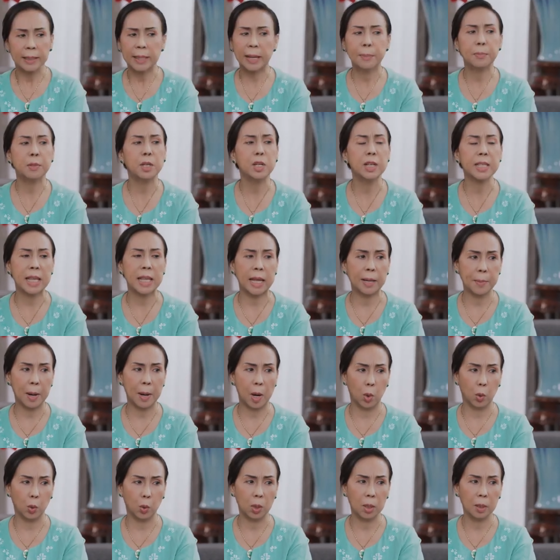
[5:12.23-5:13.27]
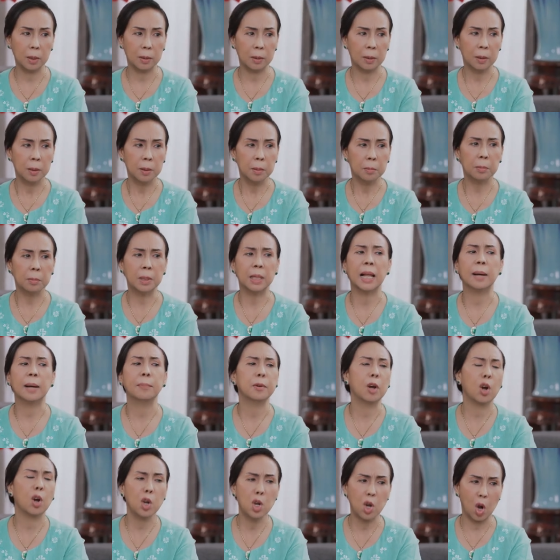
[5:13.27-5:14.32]
đám cưới chạy bầu á, mình làm
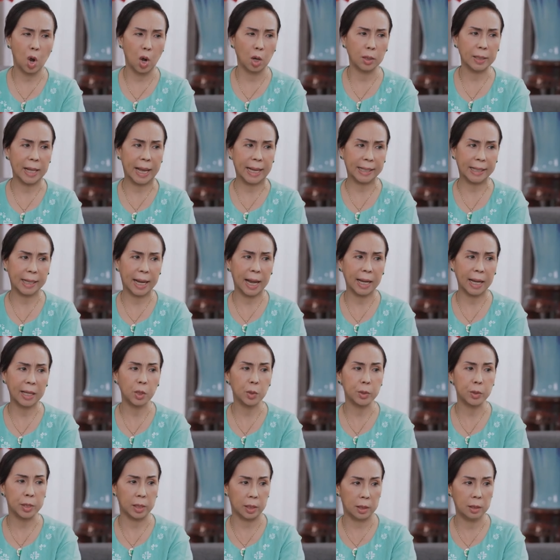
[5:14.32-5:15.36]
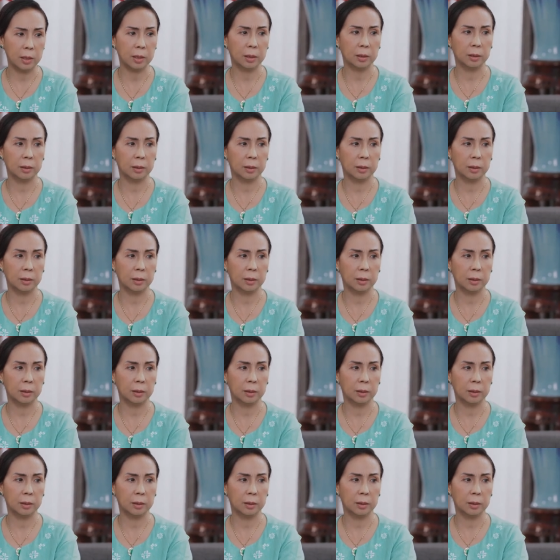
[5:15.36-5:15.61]
gói gọn đại khái thôi chị.